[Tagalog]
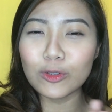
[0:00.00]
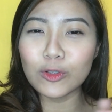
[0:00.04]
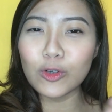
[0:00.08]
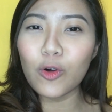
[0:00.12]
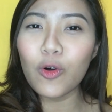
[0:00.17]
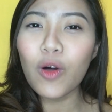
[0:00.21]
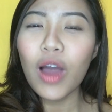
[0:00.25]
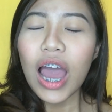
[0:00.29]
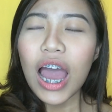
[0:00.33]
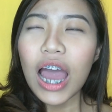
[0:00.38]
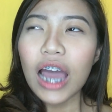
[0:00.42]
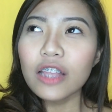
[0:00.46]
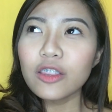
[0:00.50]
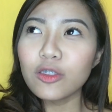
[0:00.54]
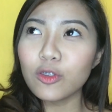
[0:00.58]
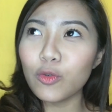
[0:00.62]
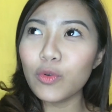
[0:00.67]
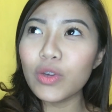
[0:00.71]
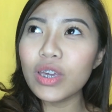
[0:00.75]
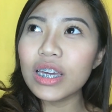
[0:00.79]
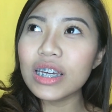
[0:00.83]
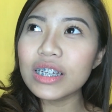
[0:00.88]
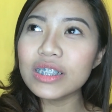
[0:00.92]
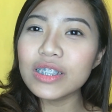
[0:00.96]
So,
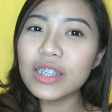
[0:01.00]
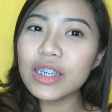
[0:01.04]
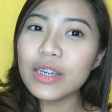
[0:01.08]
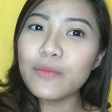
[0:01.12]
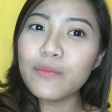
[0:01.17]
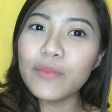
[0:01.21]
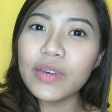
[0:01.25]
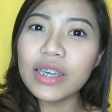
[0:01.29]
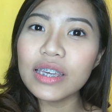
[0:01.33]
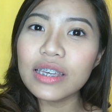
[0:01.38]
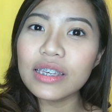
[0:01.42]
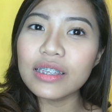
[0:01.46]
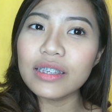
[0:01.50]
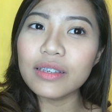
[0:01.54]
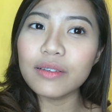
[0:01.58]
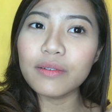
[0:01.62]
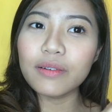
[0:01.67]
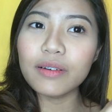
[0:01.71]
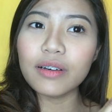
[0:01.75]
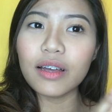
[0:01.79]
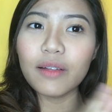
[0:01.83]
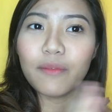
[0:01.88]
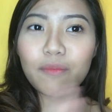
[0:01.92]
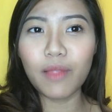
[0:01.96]
tuwing kasi may...
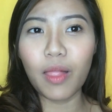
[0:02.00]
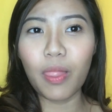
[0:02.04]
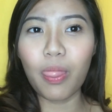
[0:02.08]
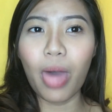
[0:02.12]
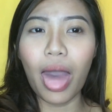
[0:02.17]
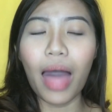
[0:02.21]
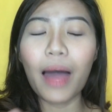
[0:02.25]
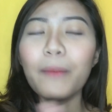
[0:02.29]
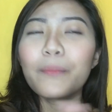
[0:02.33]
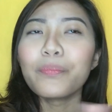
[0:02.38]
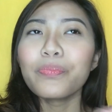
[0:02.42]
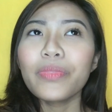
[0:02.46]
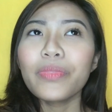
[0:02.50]
Blah,